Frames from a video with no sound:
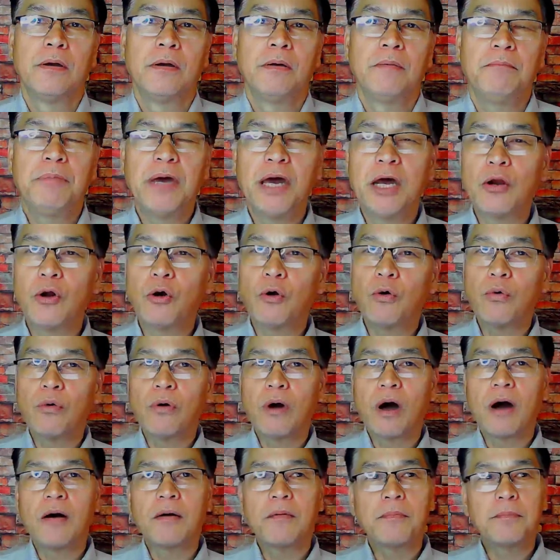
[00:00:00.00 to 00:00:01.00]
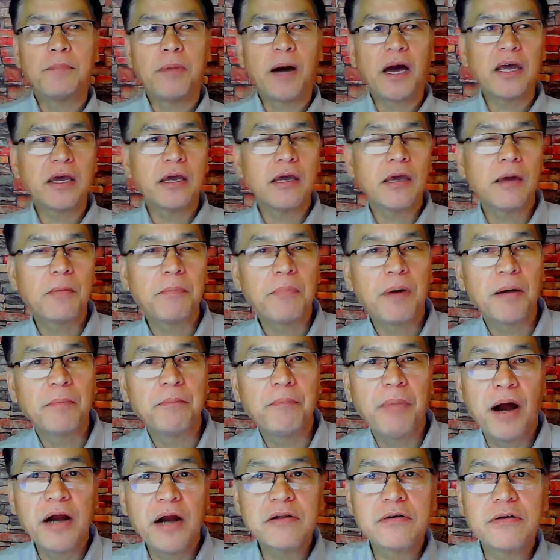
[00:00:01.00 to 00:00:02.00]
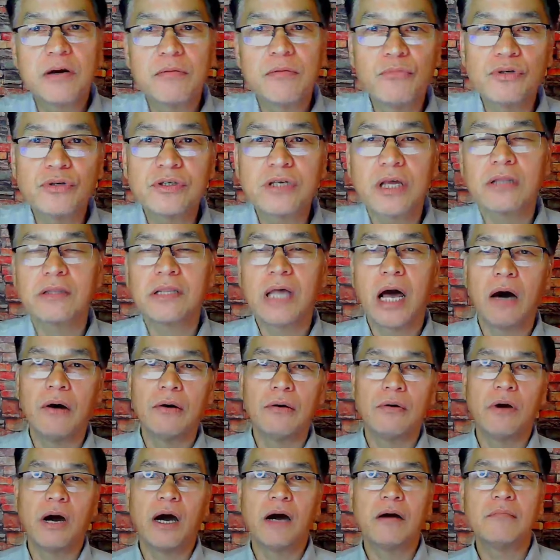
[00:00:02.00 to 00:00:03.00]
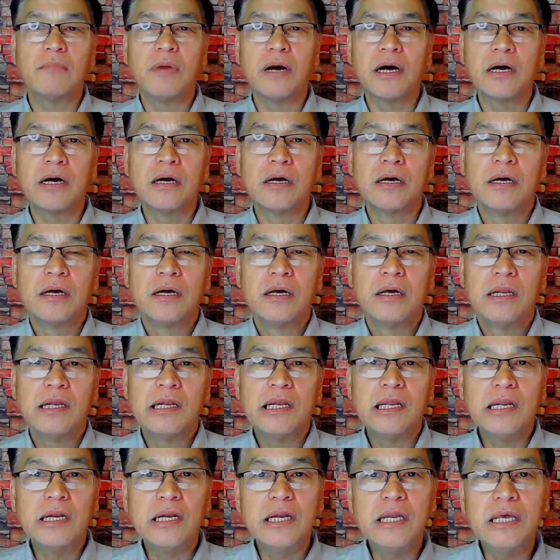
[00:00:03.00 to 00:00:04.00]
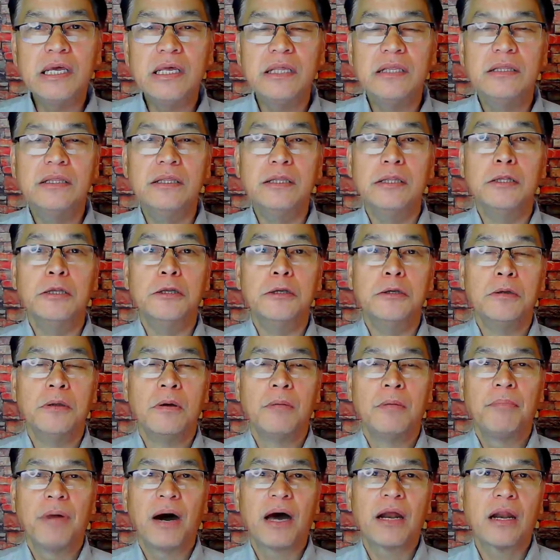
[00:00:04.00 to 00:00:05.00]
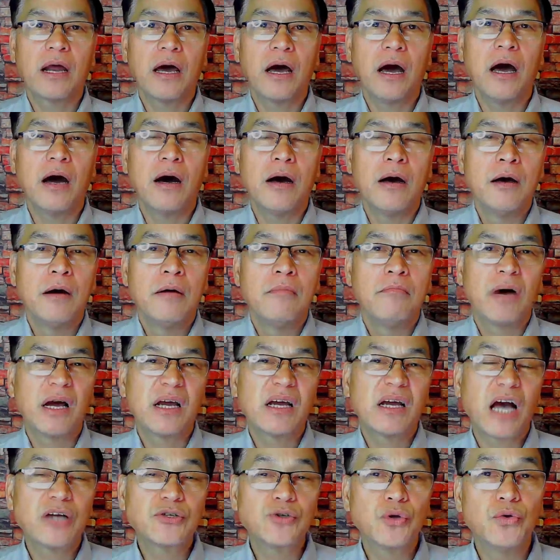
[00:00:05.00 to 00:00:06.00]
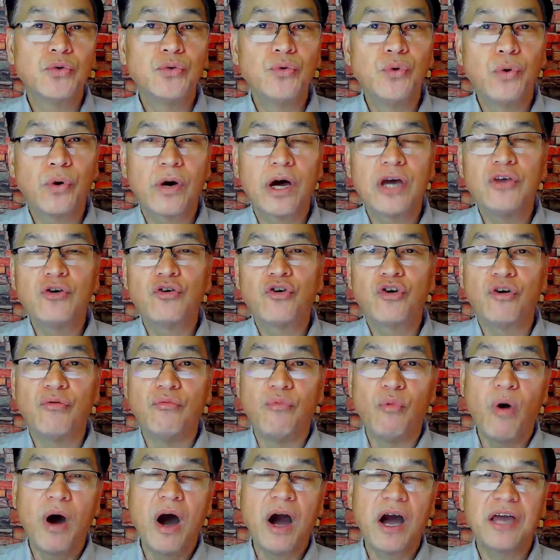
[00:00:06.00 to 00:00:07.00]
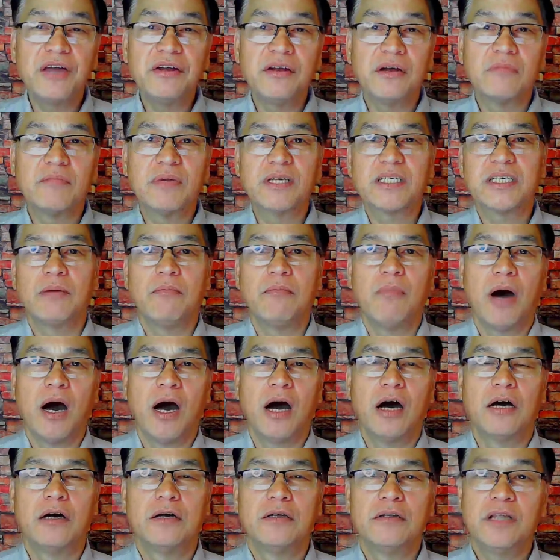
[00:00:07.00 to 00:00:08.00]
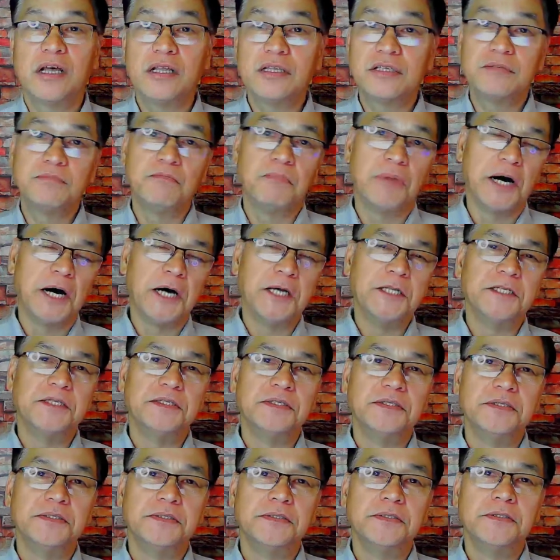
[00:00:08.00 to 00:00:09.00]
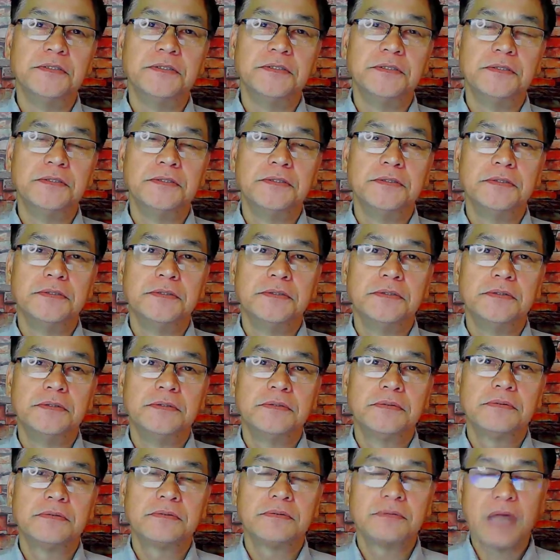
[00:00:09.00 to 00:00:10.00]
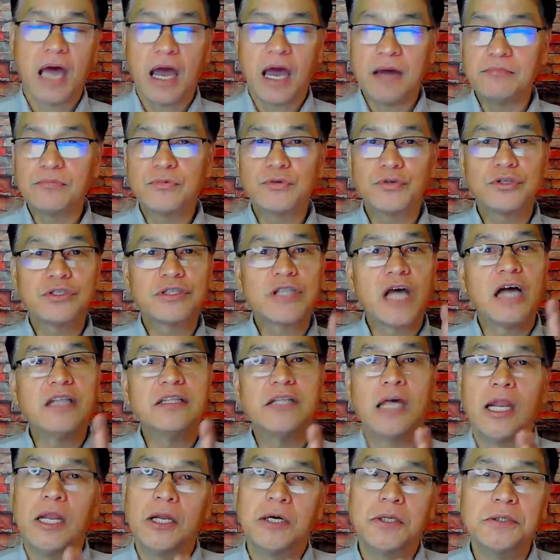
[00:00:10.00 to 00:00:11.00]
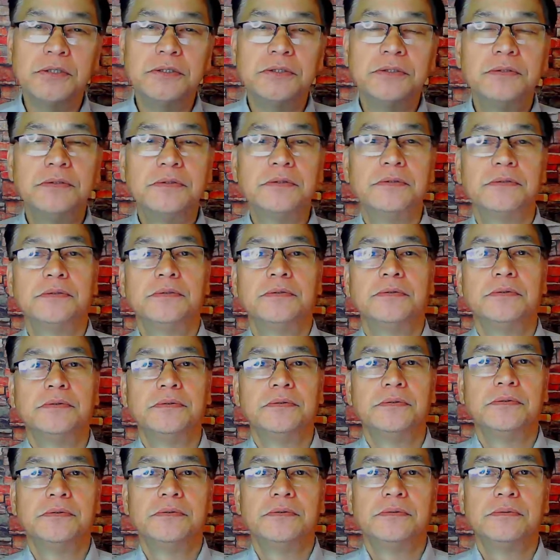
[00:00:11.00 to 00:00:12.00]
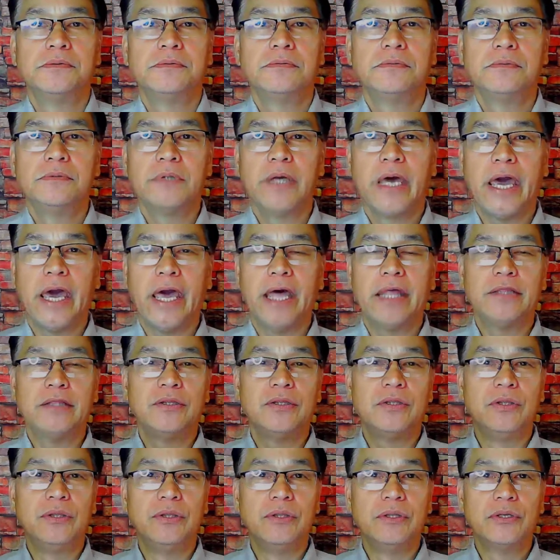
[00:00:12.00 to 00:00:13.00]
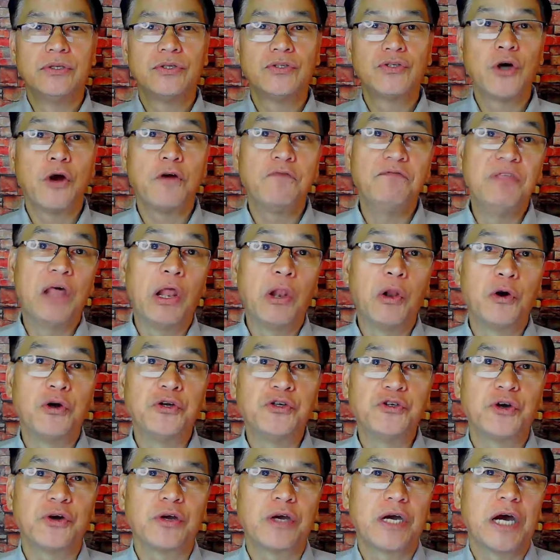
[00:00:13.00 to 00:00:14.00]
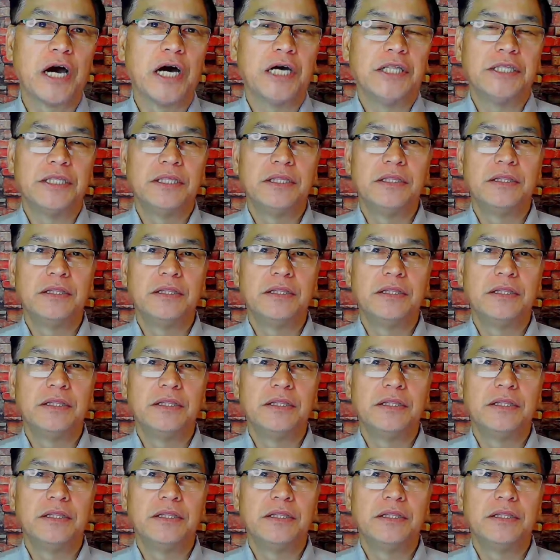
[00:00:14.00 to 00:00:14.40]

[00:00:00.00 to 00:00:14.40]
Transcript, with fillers: Pero kung ang pakikipag-partner mo sa tao ang mag-lead para magkasundo kayong gumawa kayo ng masama, that's bad. Time to stand alone and serve the Lord your God.